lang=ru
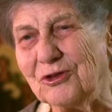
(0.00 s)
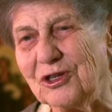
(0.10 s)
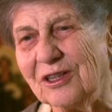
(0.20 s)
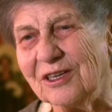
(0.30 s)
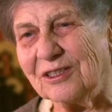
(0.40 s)

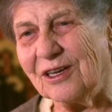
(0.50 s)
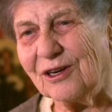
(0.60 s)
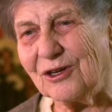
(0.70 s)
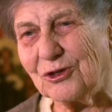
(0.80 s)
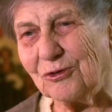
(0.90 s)
училась
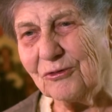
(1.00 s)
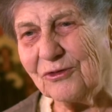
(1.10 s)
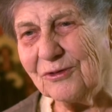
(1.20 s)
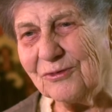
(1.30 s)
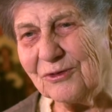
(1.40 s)
хорошо,
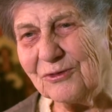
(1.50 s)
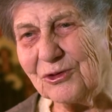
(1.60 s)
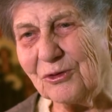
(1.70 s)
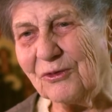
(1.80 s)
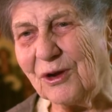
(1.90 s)

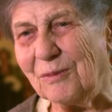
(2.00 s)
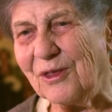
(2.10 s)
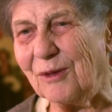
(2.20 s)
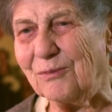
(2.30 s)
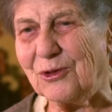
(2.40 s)
все время
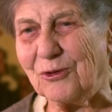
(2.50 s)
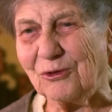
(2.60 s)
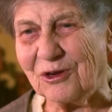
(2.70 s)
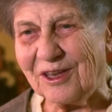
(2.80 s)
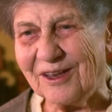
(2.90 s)
на
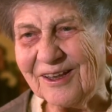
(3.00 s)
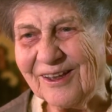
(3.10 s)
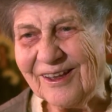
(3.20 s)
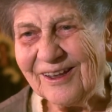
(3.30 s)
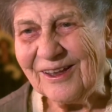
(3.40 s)
пятерке.
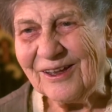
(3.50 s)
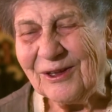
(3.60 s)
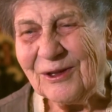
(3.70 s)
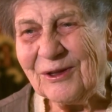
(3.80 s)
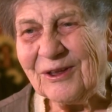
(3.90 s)

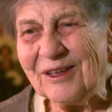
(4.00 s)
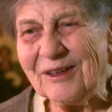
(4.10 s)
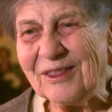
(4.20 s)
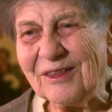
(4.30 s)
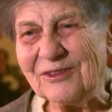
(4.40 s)

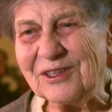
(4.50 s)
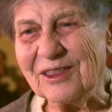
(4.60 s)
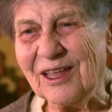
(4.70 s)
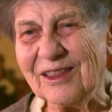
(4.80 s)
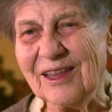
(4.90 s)

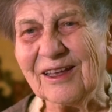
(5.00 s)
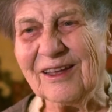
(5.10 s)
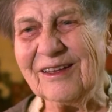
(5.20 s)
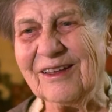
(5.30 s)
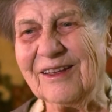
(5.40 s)
Всегда
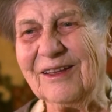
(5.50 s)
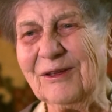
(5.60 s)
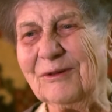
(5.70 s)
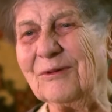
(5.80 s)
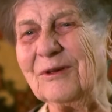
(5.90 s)
до,
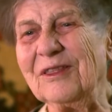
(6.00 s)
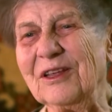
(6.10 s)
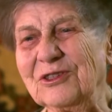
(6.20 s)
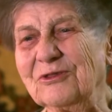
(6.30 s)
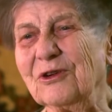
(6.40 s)
и
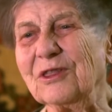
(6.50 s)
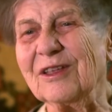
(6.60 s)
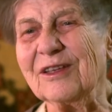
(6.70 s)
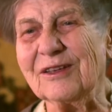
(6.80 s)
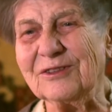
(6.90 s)
до чего-то
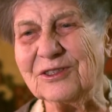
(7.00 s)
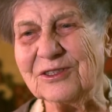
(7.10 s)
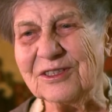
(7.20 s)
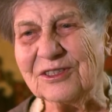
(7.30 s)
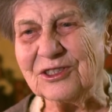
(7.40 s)

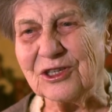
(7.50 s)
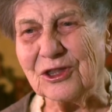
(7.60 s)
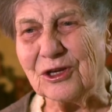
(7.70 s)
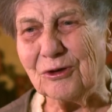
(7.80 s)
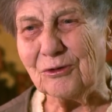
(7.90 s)

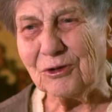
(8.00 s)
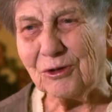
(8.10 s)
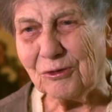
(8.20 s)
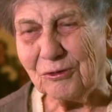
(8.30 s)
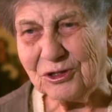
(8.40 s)
4
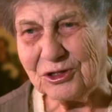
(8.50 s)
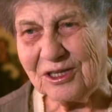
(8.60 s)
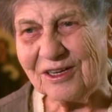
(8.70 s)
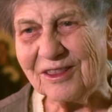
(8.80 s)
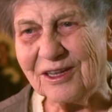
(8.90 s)
года
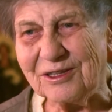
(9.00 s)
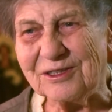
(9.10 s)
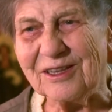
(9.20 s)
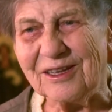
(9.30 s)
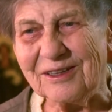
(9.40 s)
кончили, до,
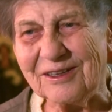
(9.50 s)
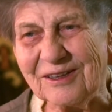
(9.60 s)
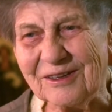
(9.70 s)
до,